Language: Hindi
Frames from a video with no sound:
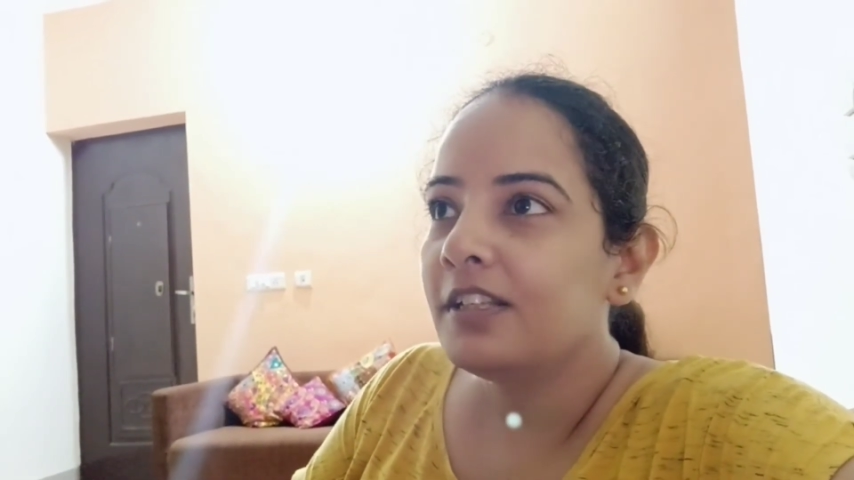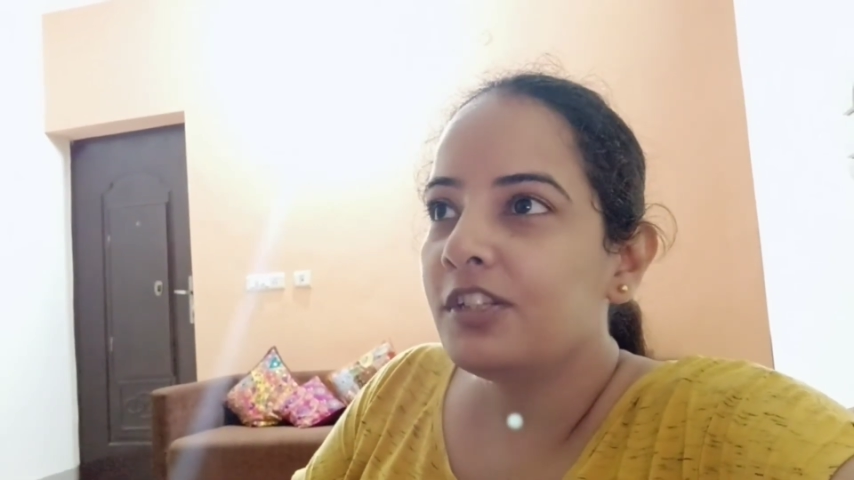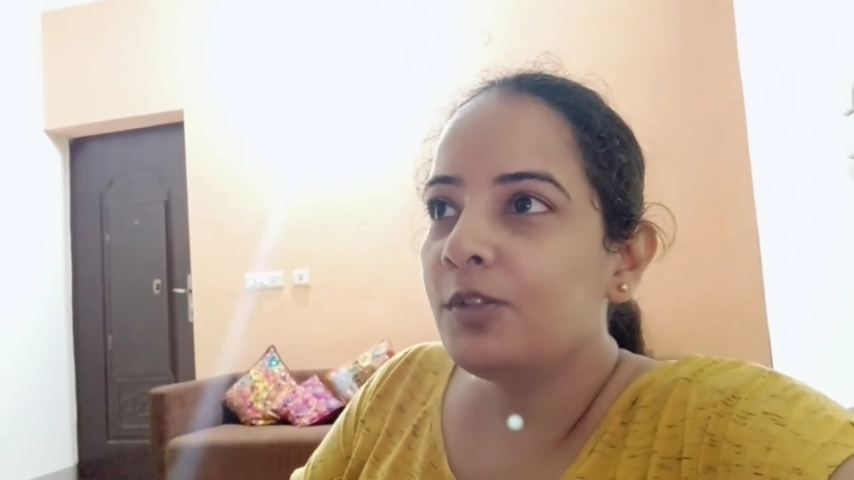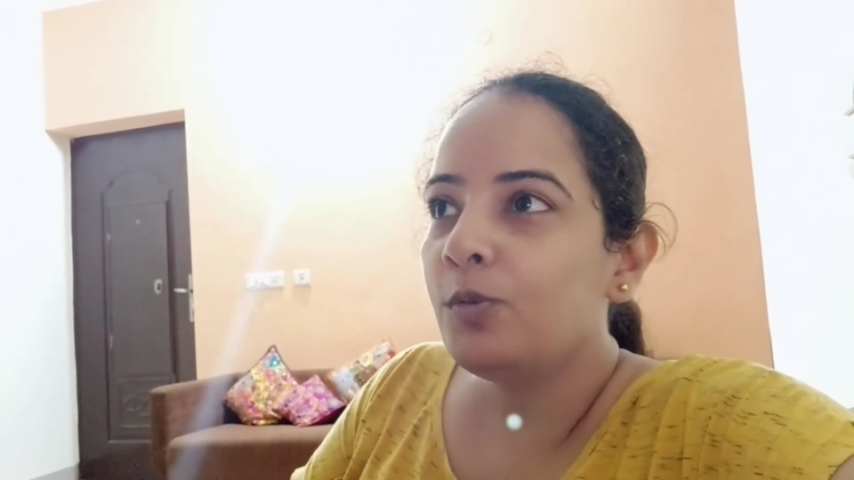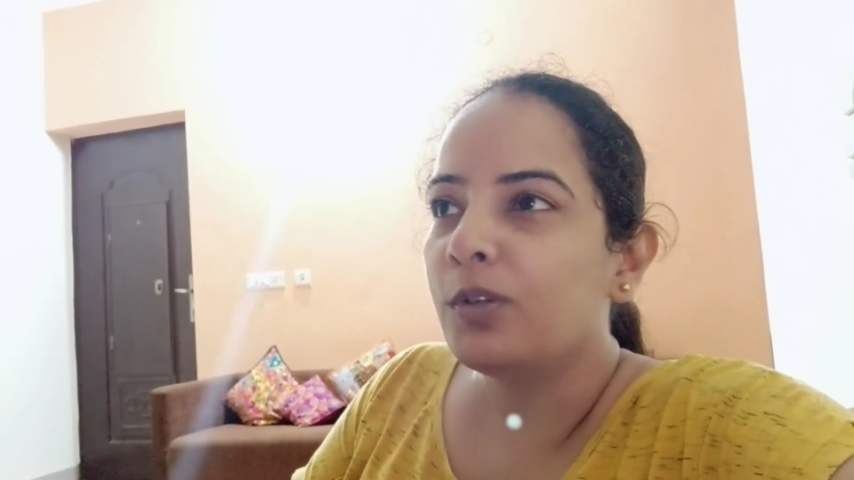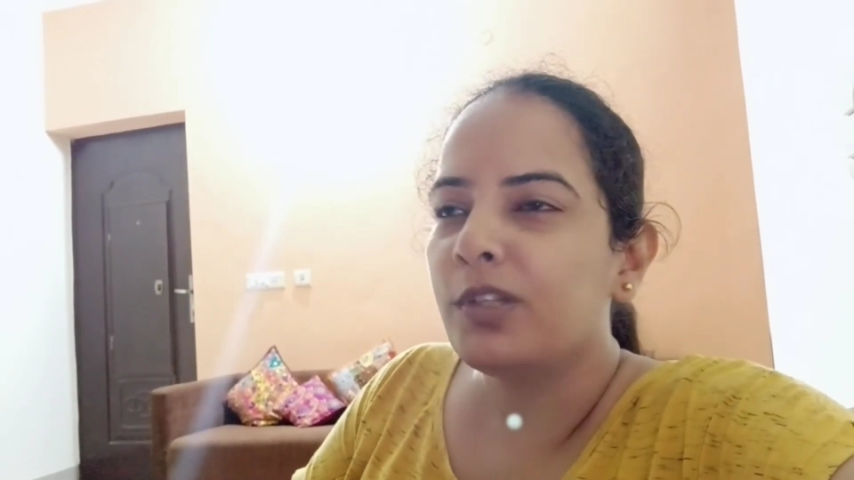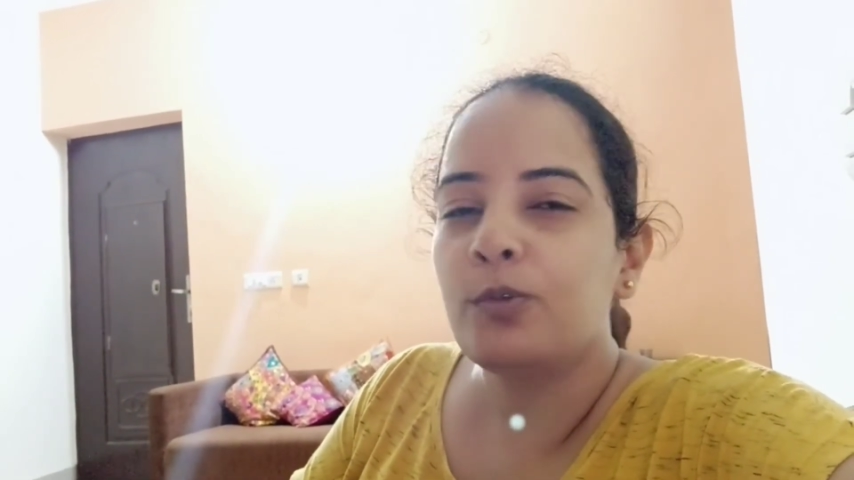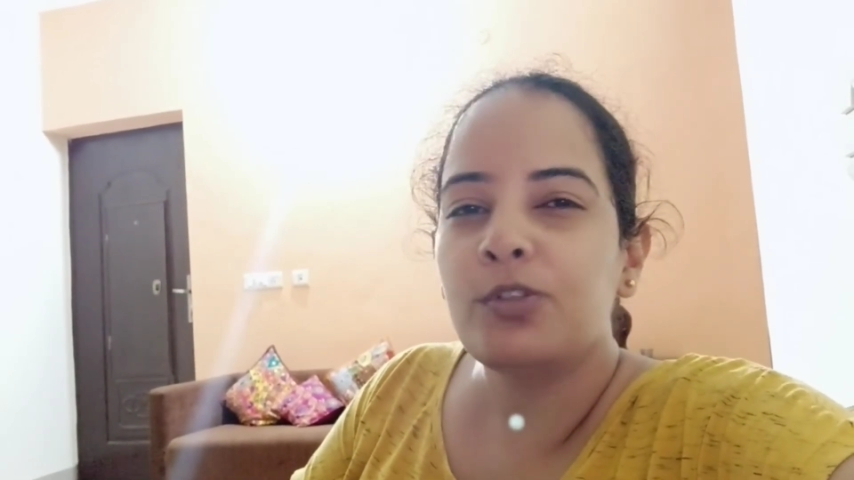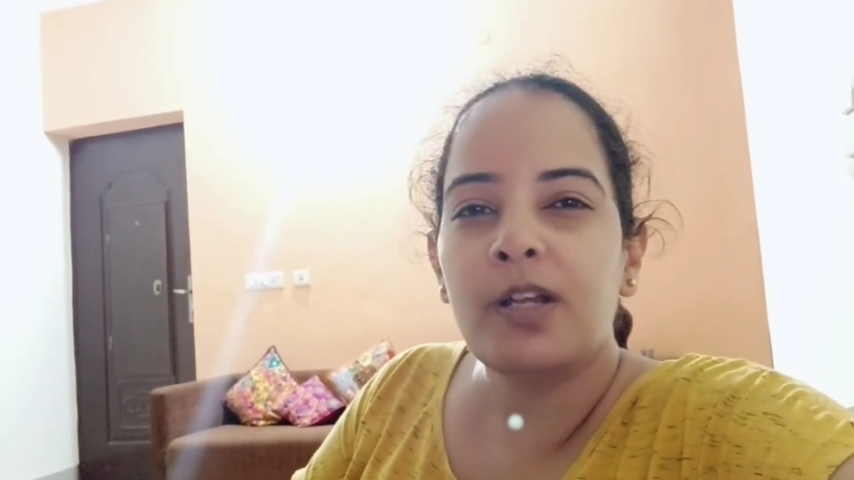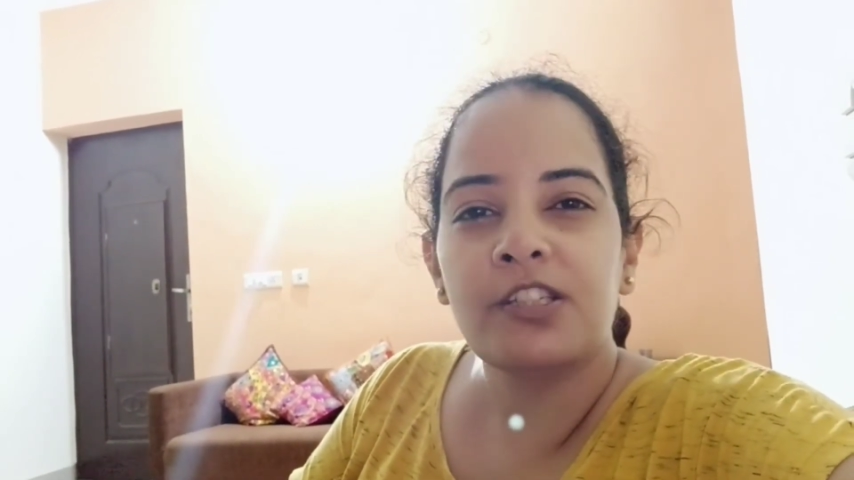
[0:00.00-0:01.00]
चिरूर से
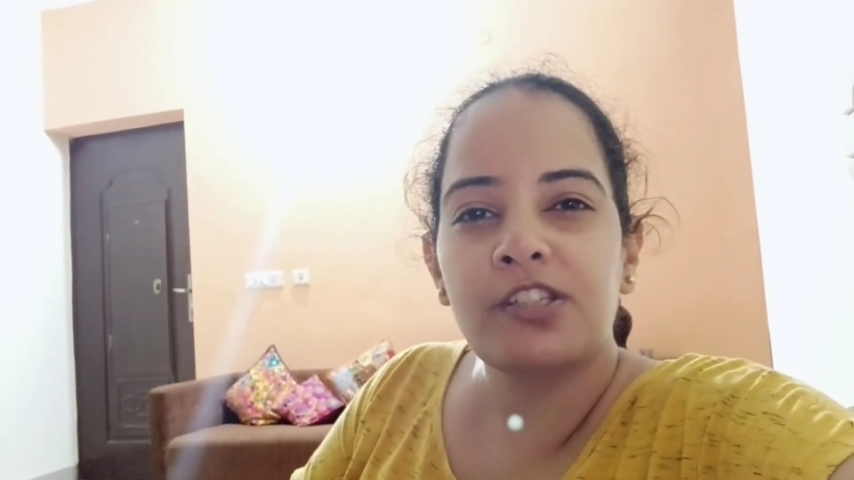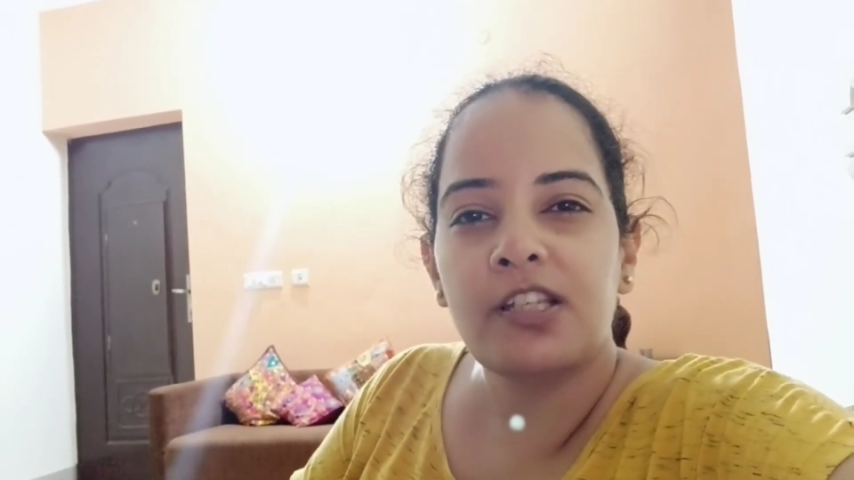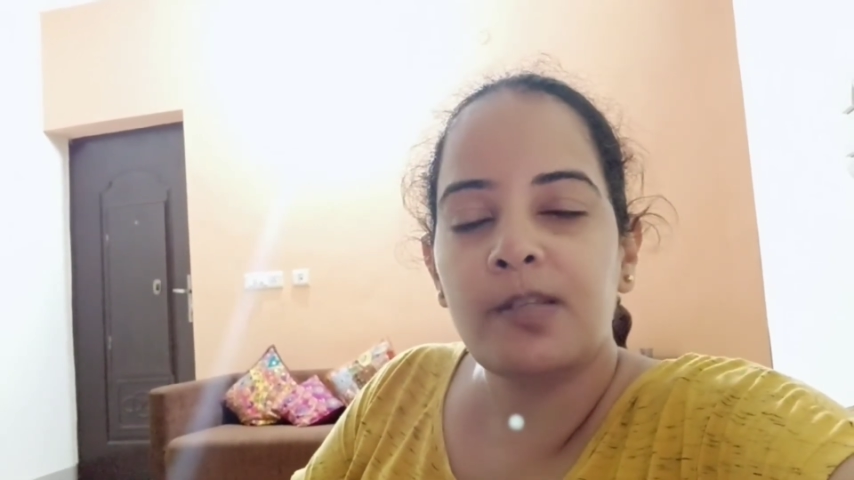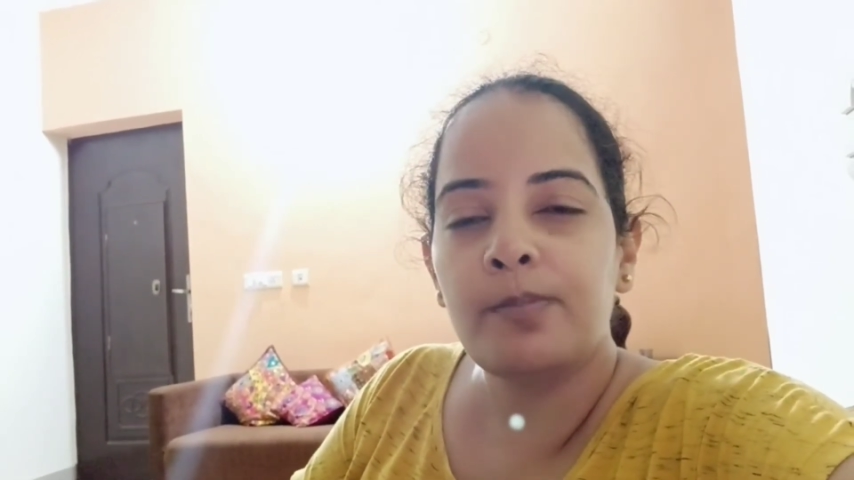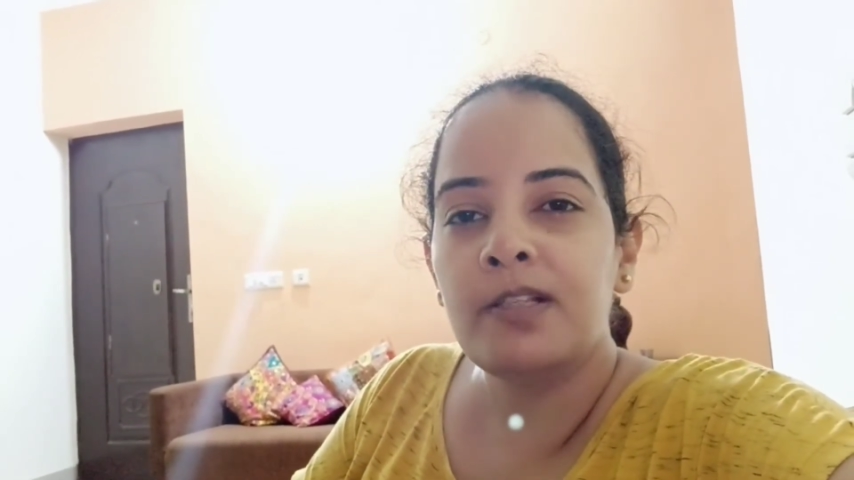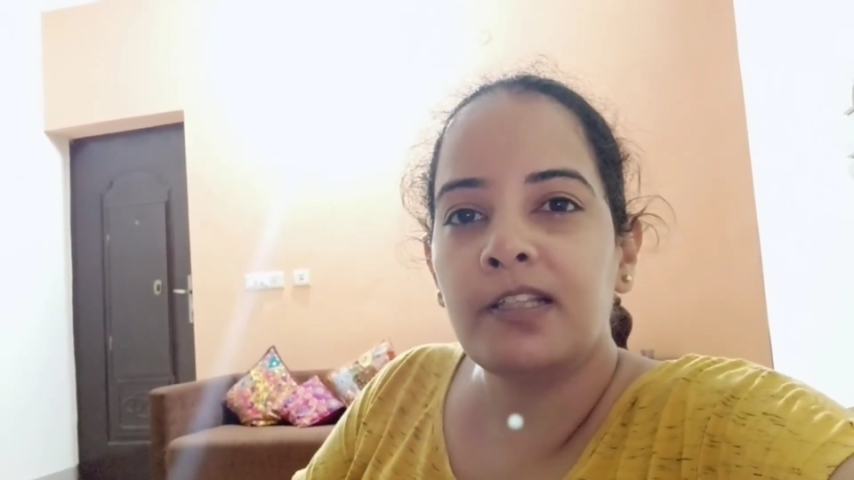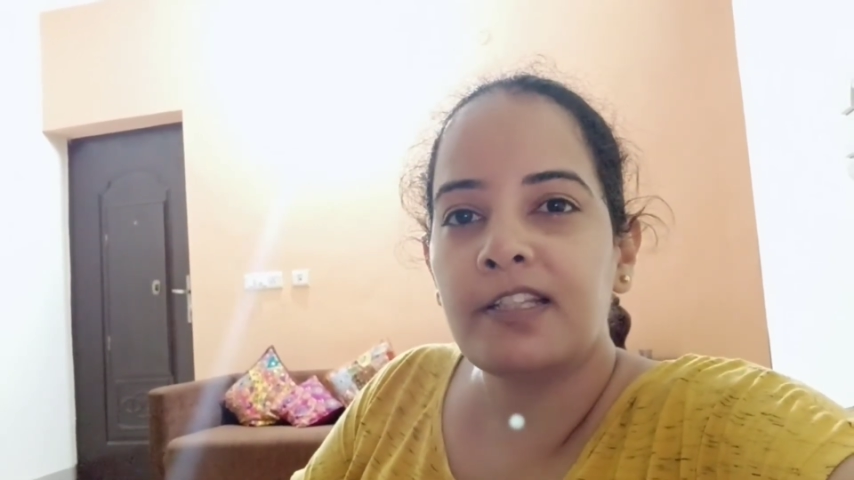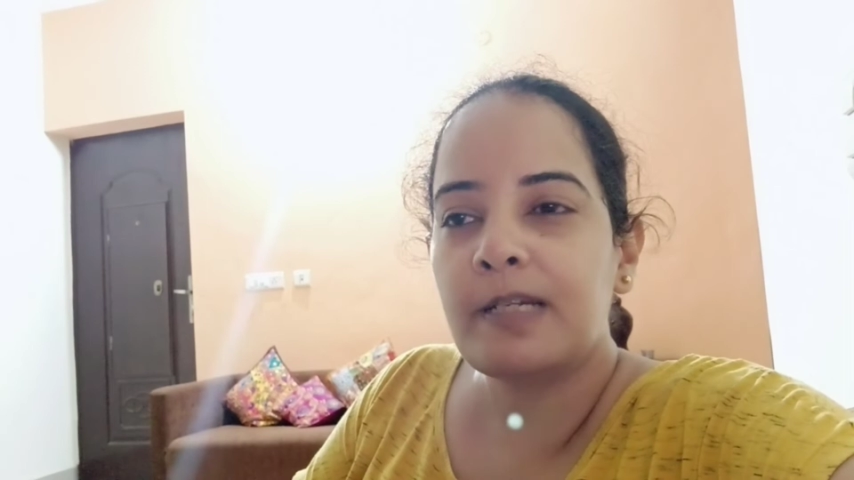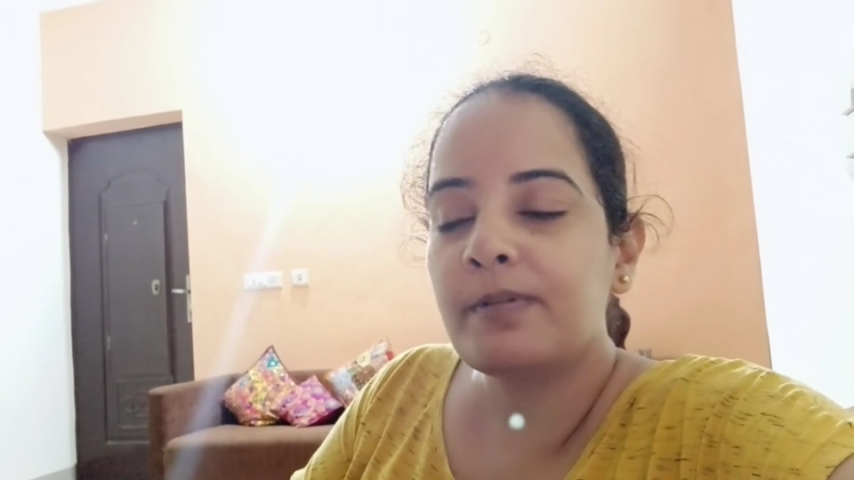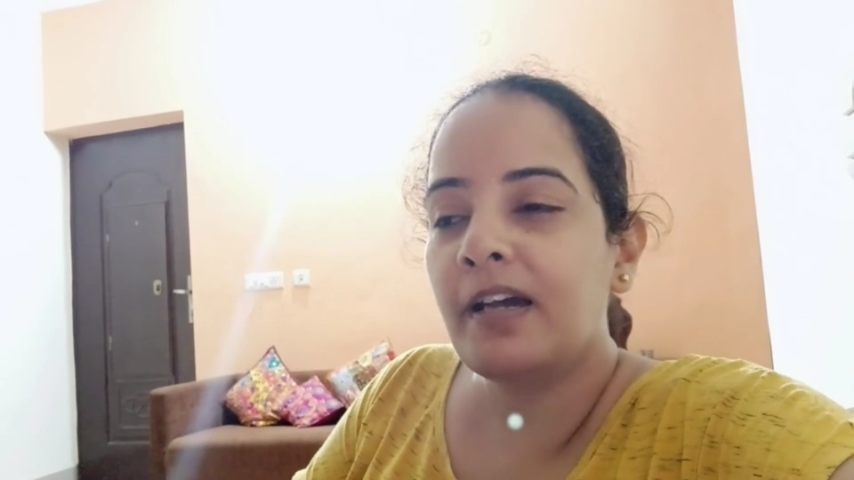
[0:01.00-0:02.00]
कुछ अच्छा सा मिल जाता है उस टाइम